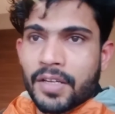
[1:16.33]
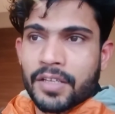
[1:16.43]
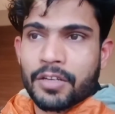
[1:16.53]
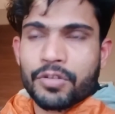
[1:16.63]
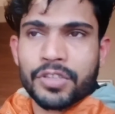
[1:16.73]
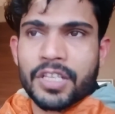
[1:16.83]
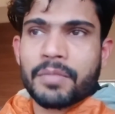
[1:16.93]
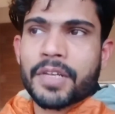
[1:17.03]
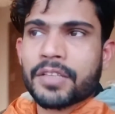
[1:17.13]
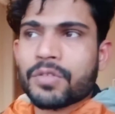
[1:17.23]
क्योंकि दिन
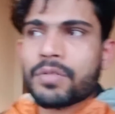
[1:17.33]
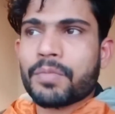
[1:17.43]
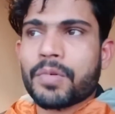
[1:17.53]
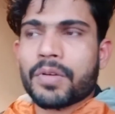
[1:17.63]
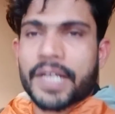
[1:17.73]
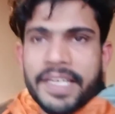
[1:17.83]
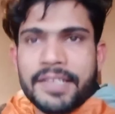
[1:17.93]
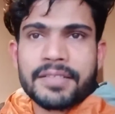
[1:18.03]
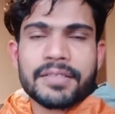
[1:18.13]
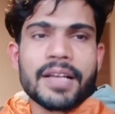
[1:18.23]
में तो
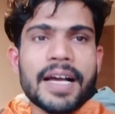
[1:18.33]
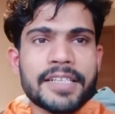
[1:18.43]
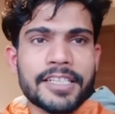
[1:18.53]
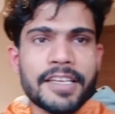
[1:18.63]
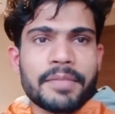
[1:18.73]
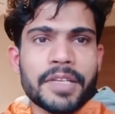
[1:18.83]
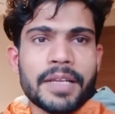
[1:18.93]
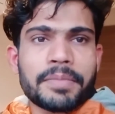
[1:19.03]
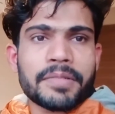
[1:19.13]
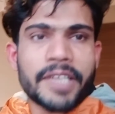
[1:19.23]
कई आ जाते हैं
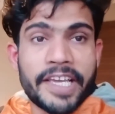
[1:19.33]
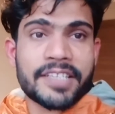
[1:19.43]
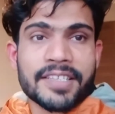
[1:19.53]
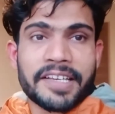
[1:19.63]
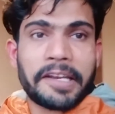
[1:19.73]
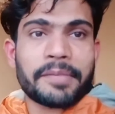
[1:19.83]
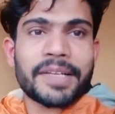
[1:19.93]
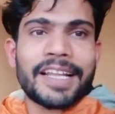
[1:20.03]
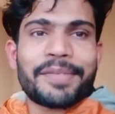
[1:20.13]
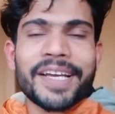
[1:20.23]
मतलब केस कहने का
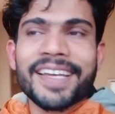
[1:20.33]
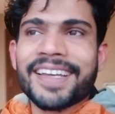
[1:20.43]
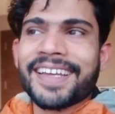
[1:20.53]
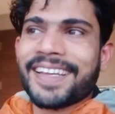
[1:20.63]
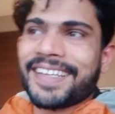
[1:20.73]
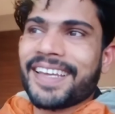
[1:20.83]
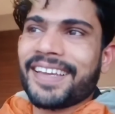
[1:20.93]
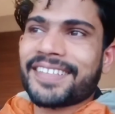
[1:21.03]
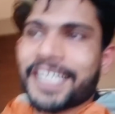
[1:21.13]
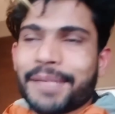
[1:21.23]
मतलब है
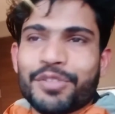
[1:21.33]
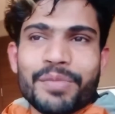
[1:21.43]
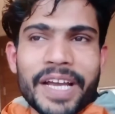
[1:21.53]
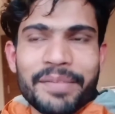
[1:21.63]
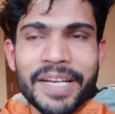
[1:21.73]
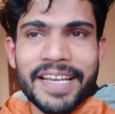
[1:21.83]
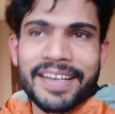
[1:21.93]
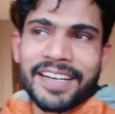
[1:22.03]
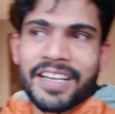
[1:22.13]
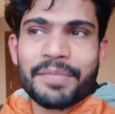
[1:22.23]
कि सेटअप टू भाई मेरा
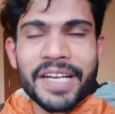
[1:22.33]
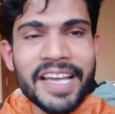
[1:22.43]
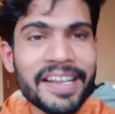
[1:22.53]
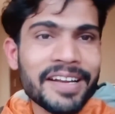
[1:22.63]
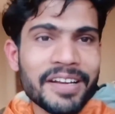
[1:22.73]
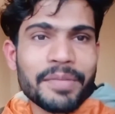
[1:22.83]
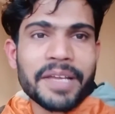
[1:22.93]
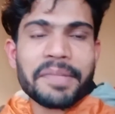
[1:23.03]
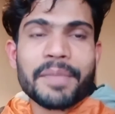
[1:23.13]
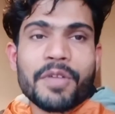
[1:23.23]
एरर है मेरा एरर है
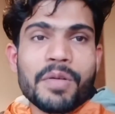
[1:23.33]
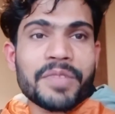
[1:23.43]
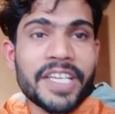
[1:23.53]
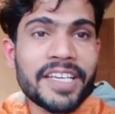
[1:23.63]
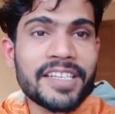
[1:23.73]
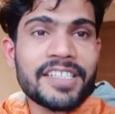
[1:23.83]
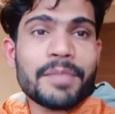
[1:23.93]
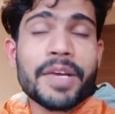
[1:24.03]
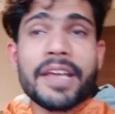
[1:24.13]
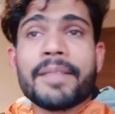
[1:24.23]
भाई मेरा प्रॉब्लम ठीक कीजिए
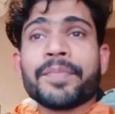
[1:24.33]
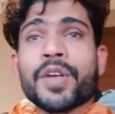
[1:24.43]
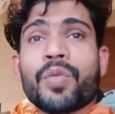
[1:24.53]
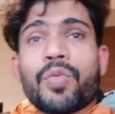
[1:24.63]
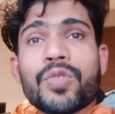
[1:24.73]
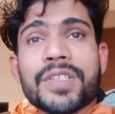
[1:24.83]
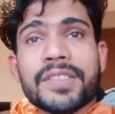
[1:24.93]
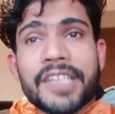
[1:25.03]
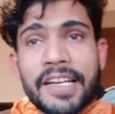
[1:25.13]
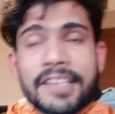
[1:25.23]
मैं उस
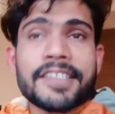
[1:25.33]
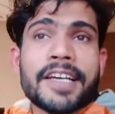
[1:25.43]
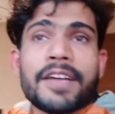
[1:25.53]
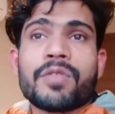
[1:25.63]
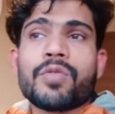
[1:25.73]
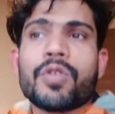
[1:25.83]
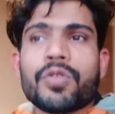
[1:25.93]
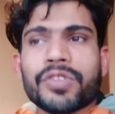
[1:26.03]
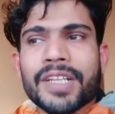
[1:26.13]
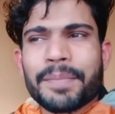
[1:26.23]
चैनल से आया हूँ वो
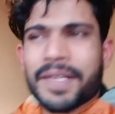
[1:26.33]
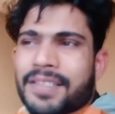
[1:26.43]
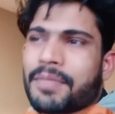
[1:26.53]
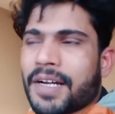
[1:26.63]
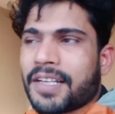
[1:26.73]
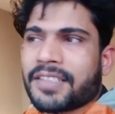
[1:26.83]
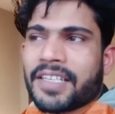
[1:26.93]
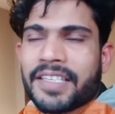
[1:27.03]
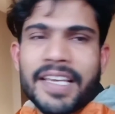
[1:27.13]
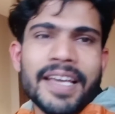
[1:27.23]
लोग उतना पैसा मांग रहे थे
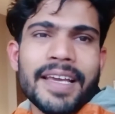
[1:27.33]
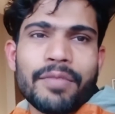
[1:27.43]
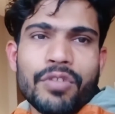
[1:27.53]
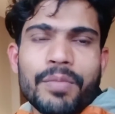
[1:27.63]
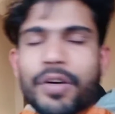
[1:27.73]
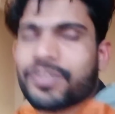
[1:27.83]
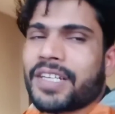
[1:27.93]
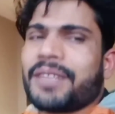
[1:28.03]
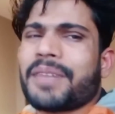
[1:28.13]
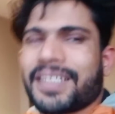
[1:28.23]
ये है वो बहुत
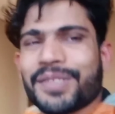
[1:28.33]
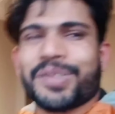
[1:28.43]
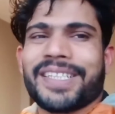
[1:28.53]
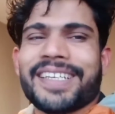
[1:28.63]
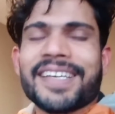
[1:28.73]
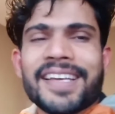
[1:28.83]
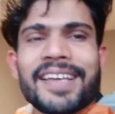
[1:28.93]
सारी बातें होती हैं